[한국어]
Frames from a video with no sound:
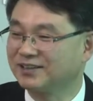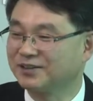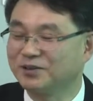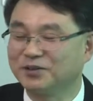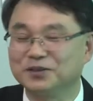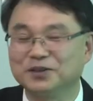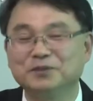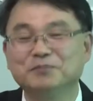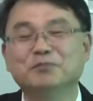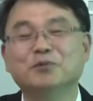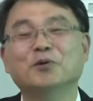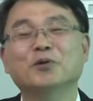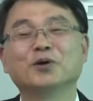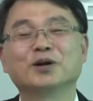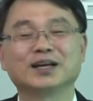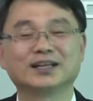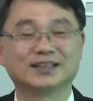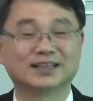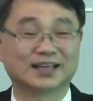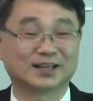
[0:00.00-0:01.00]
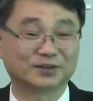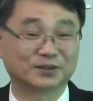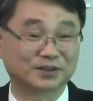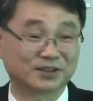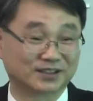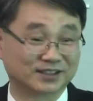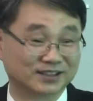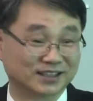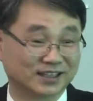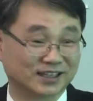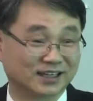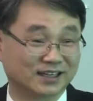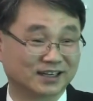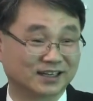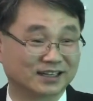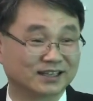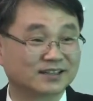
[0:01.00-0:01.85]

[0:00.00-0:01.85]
너희들이 뭘 안다고 그러냐